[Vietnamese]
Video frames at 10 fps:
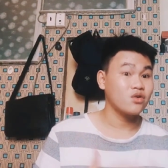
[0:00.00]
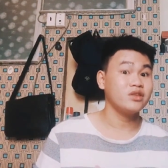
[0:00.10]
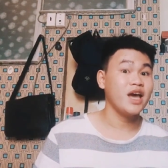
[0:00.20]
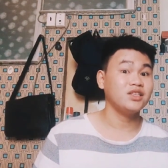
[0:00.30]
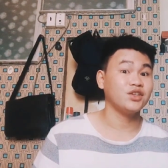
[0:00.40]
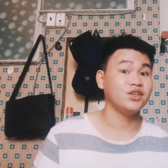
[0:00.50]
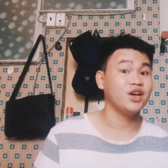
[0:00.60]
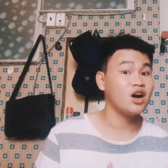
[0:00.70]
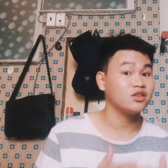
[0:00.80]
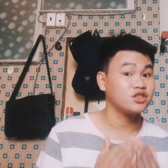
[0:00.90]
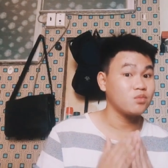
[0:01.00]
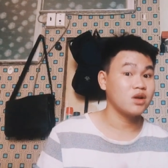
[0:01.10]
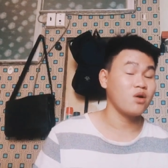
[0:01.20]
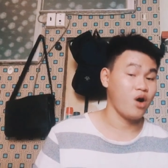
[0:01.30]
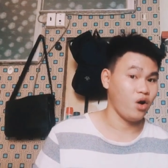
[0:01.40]
có giá trị hơn trong
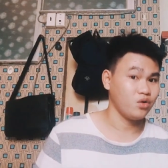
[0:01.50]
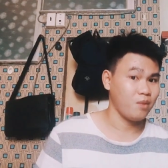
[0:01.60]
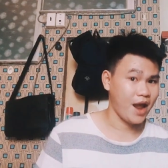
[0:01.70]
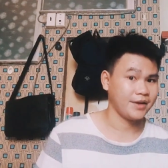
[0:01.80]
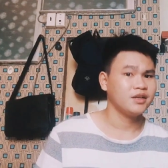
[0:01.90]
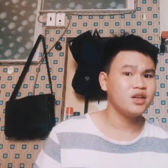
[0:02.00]
cái câu hỏi của bạn.